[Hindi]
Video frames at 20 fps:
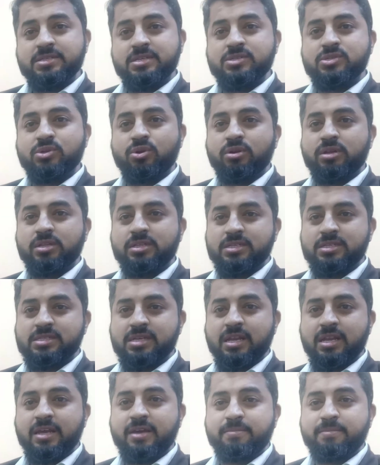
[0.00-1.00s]
इसकी जरूरत
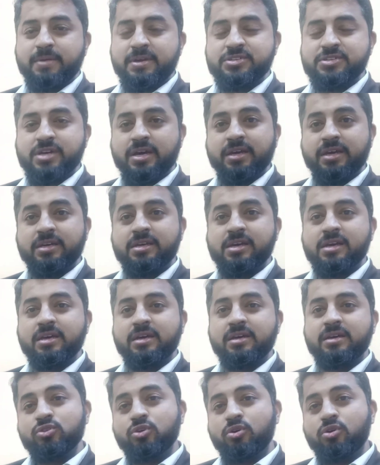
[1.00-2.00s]
इसलिए पेश आई कि
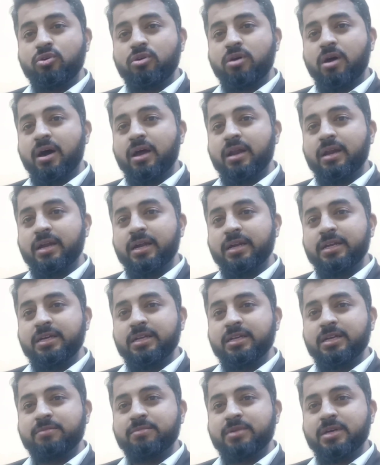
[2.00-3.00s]
जो ऑलरेडी
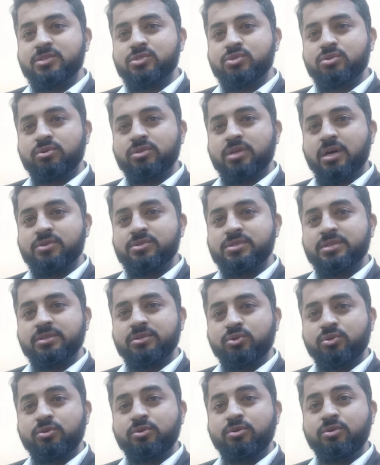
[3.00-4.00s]
इनकम टैक्स
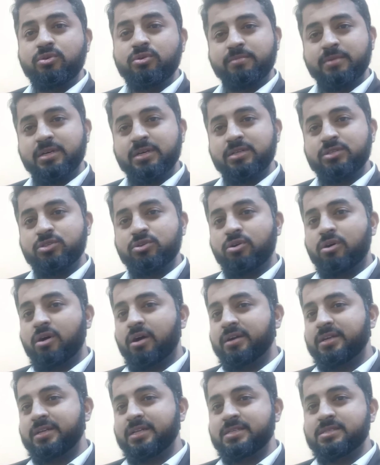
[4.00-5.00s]
टू में जो
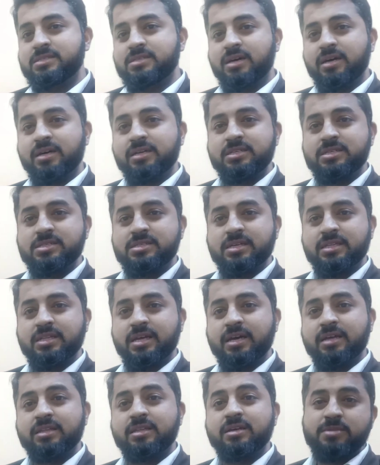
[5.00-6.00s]
ऑर्डिनेंस था जिसके
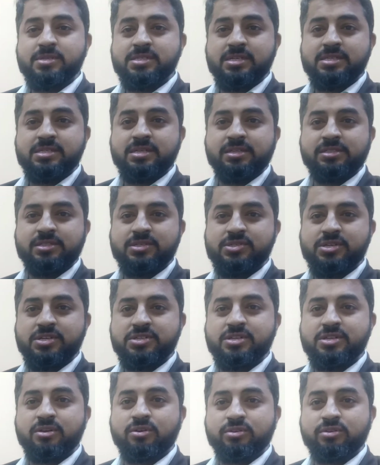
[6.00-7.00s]
तहत बिजनेस
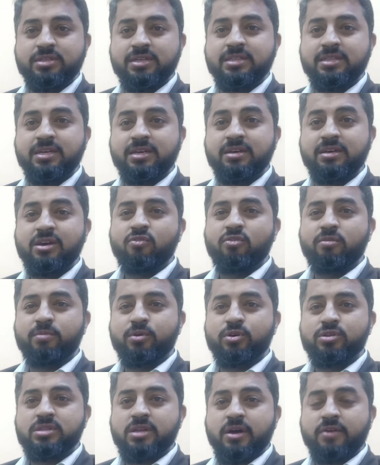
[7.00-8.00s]
रजिस्ट्रेशन होती थी वो
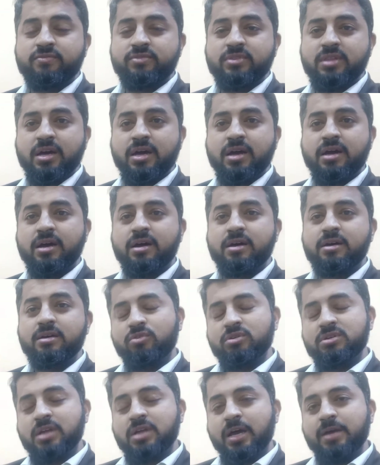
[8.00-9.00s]
बहुत टफ था
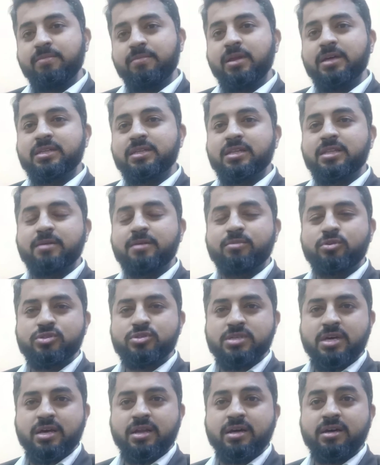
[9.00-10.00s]
वो टाइम लेता था
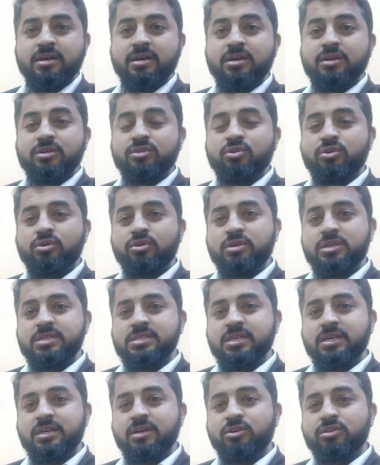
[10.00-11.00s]
बहुत सारा तो
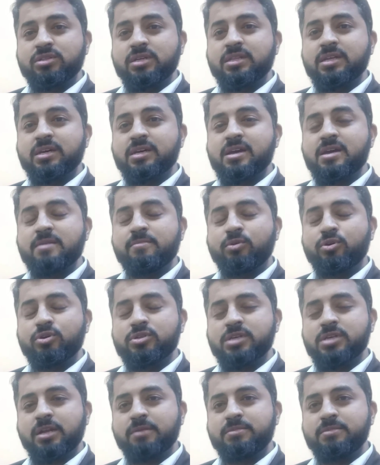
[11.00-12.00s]
इससे ये होता था क्योंकि
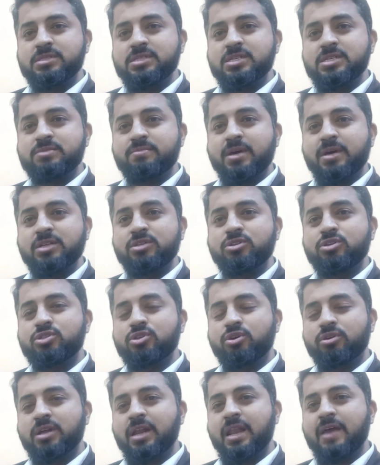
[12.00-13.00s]
बहुत सारे बिजनेसमैन जो
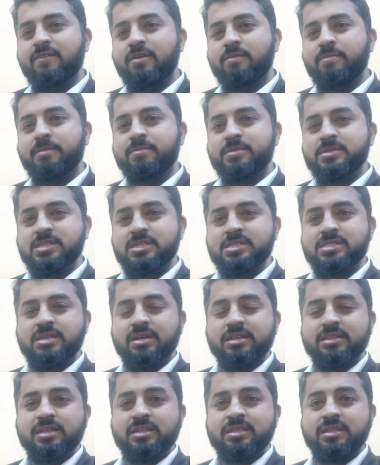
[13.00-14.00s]
छोटे लेवल पर बिजनेस
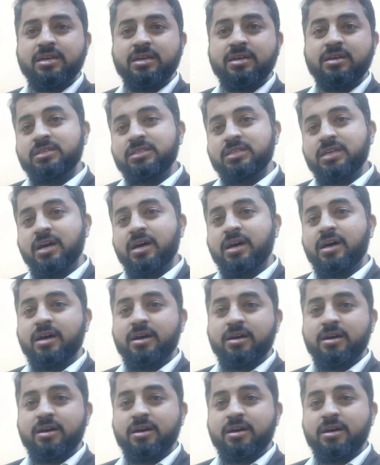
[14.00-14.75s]
करते थे या